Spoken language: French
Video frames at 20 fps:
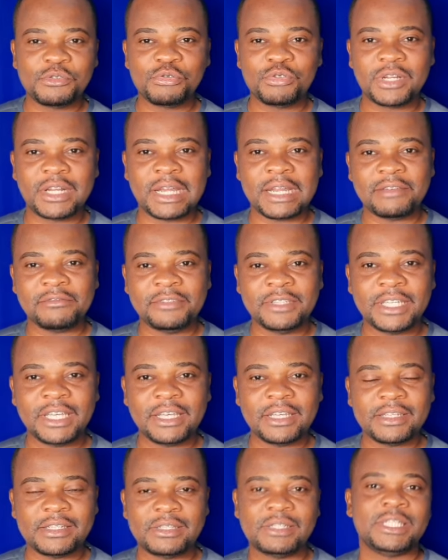du
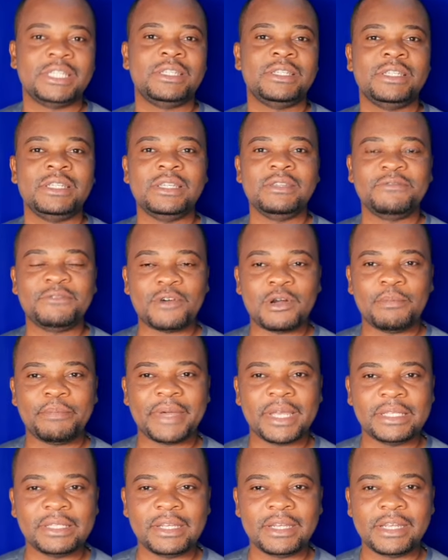clavier, s'il faut
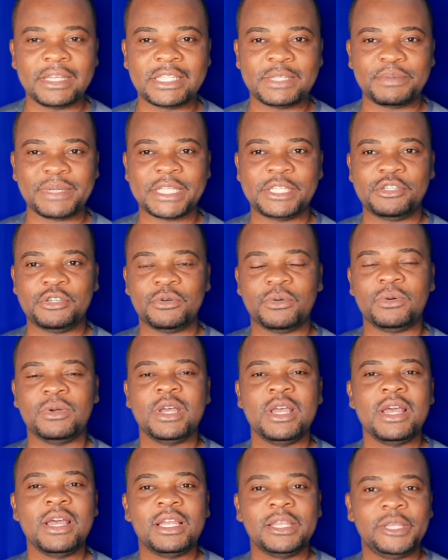emprunter l'expression
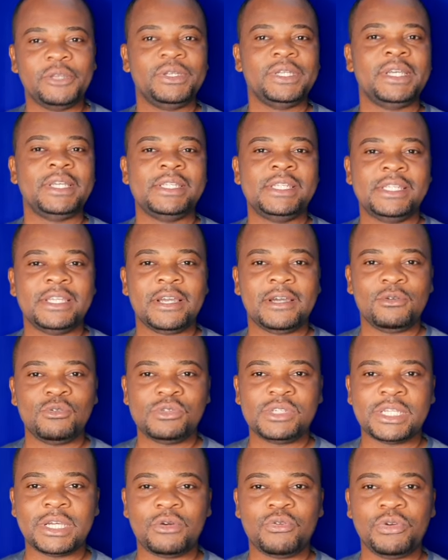de Christian
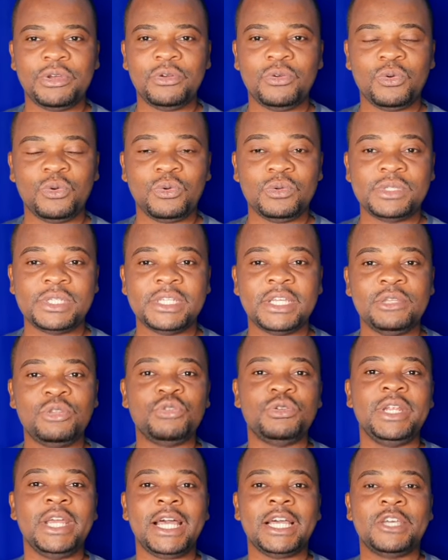nous s'est
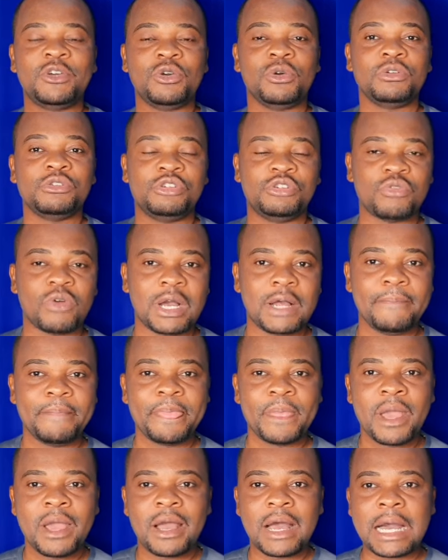donné à cœur joie
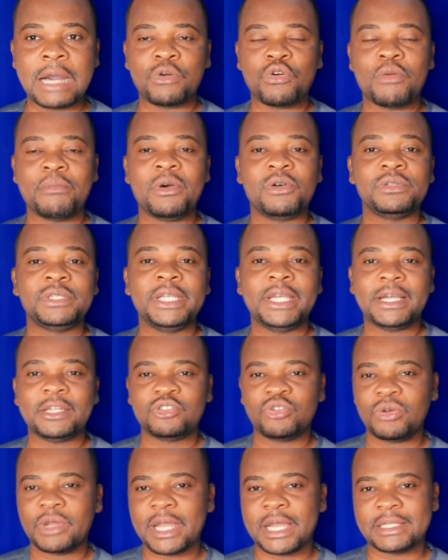à commenter à
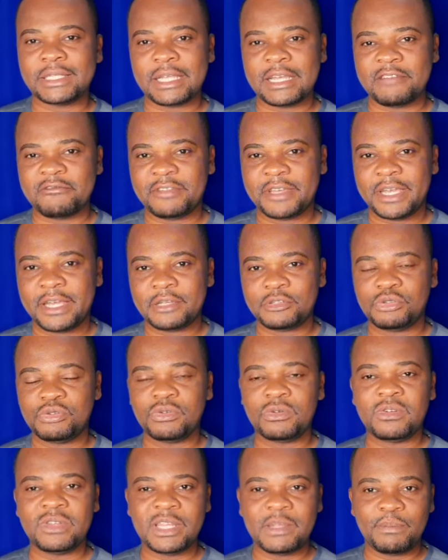tort et à travers
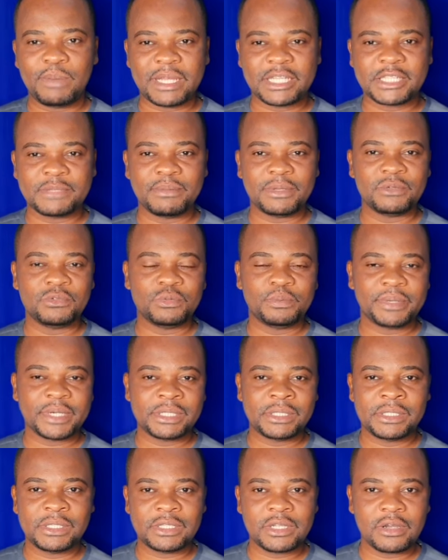sur le déplacement du
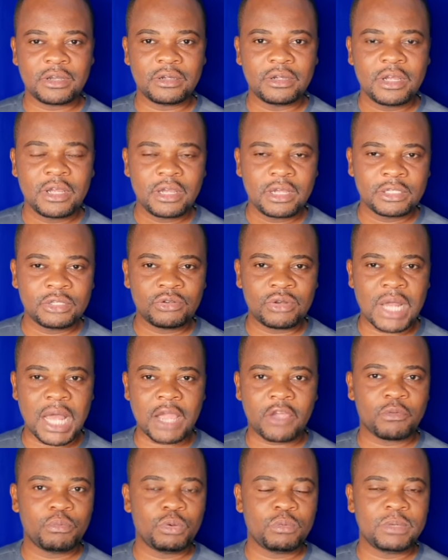président de la
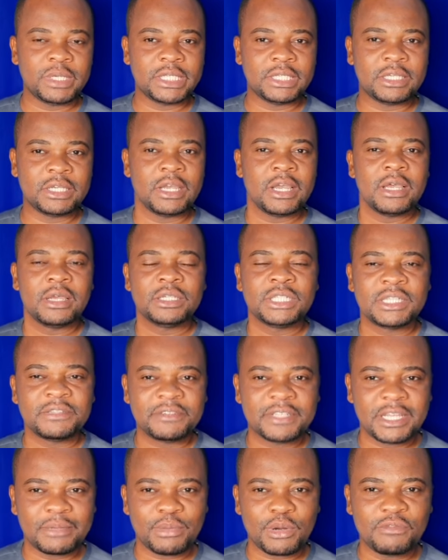République. Je
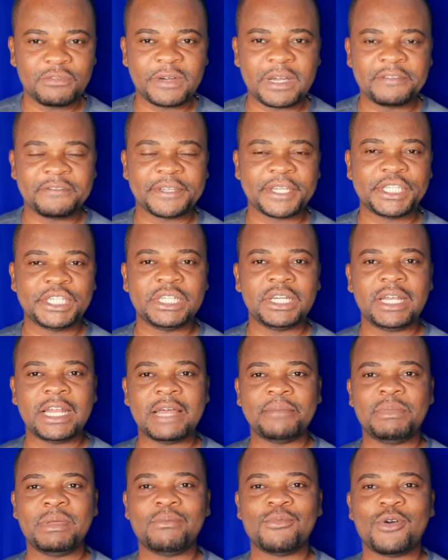vais d'abord vous rafraîchir
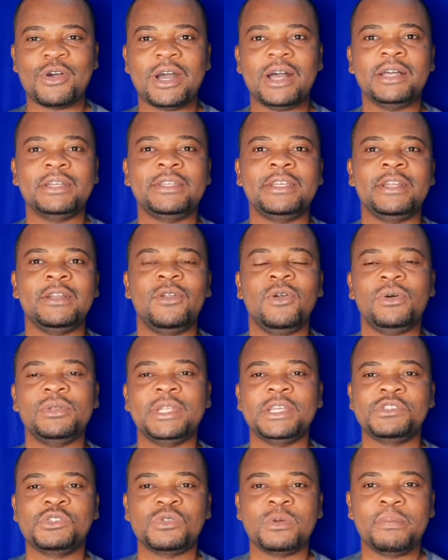la mémoire que lors
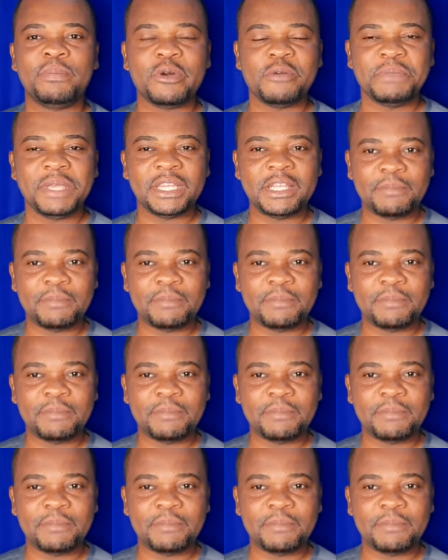de son premier